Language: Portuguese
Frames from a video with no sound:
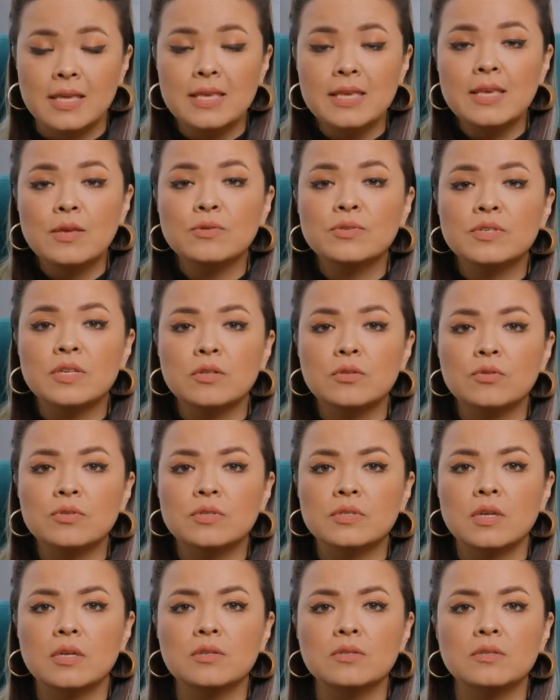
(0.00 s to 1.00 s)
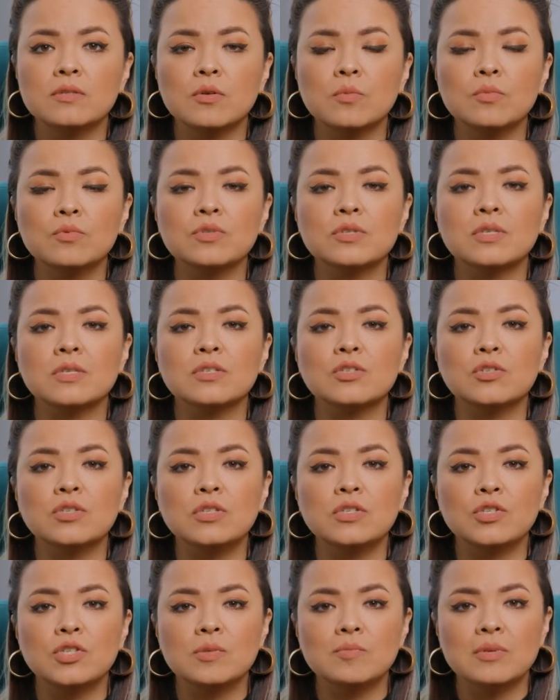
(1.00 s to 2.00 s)
E o Santo Santo são músicas de
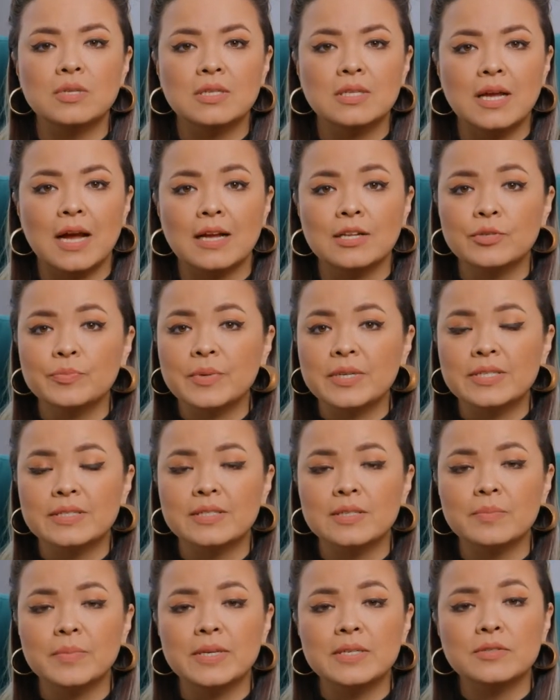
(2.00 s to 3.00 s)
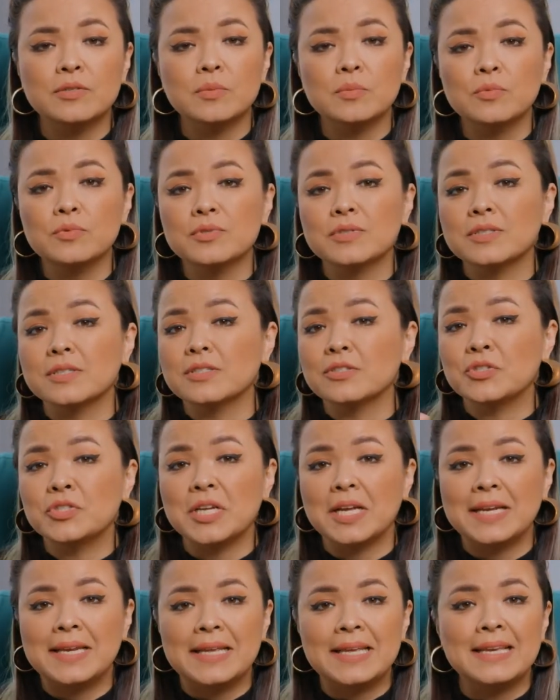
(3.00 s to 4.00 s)
intimidade, mas também são músicas
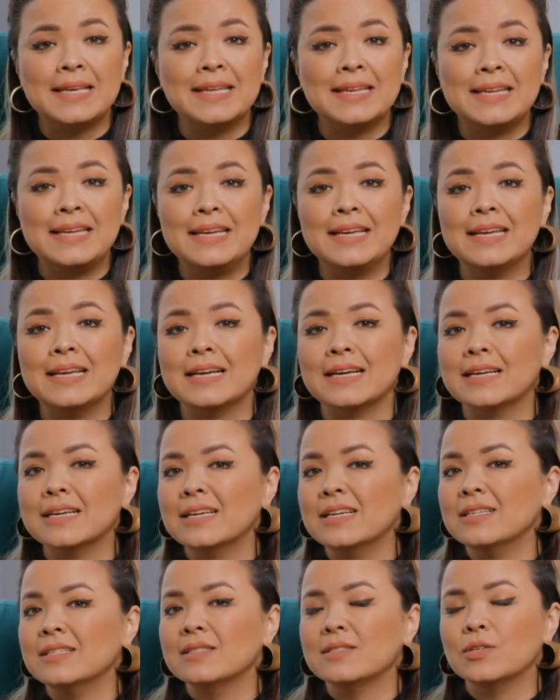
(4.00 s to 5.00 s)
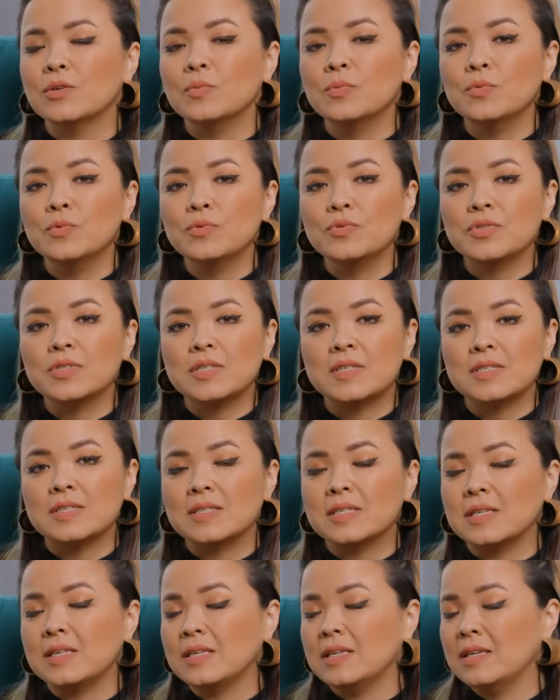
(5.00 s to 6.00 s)
de alegria, são
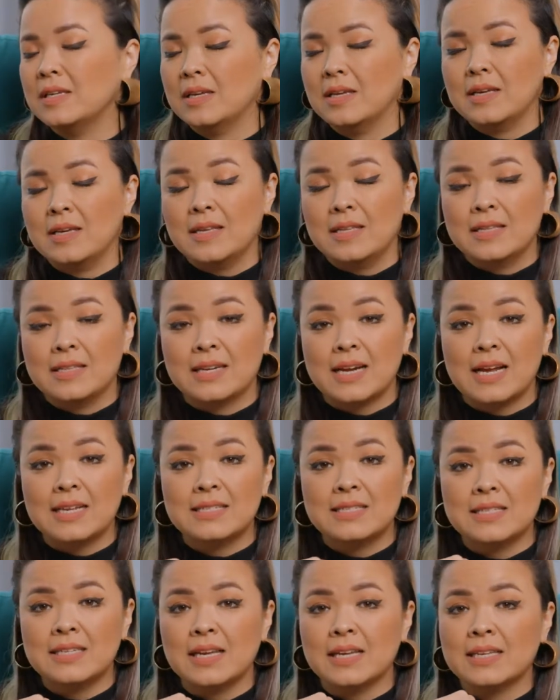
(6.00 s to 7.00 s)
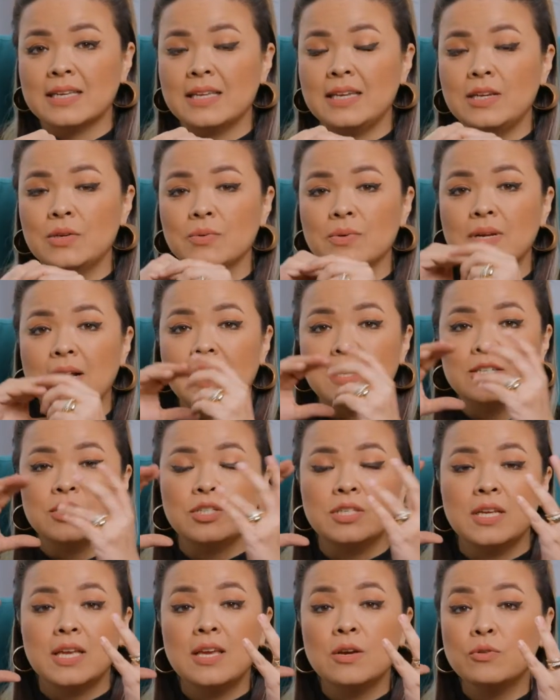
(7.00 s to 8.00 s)
músicas que trazem aquele lugar
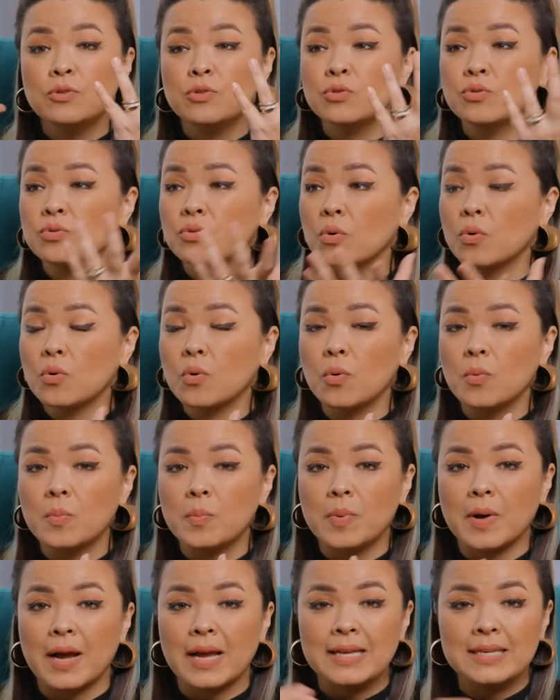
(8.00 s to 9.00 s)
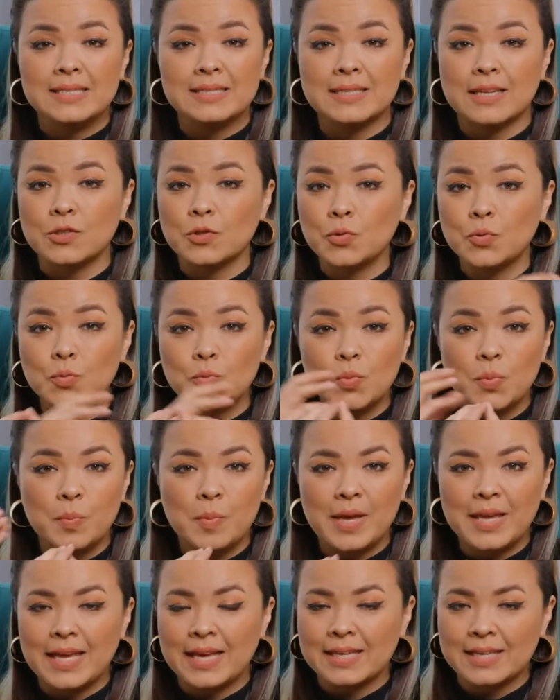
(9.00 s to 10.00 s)
de eu estou com o Pai, está tudo
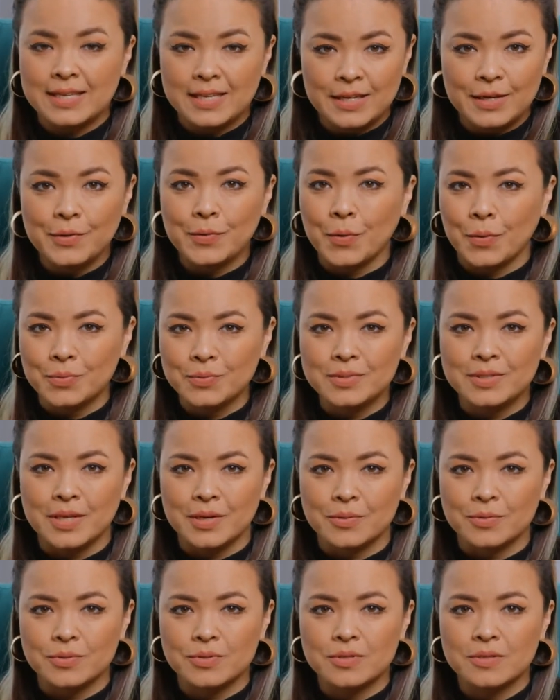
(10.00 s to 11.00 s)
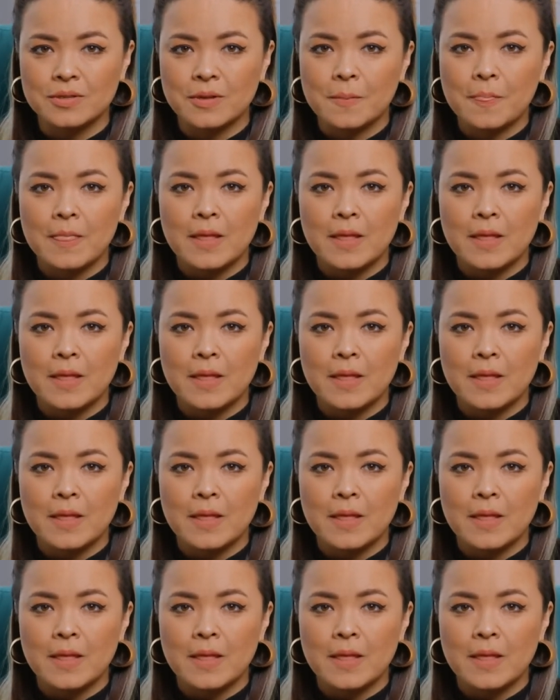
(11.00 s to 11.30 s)
bem aqui com Deus.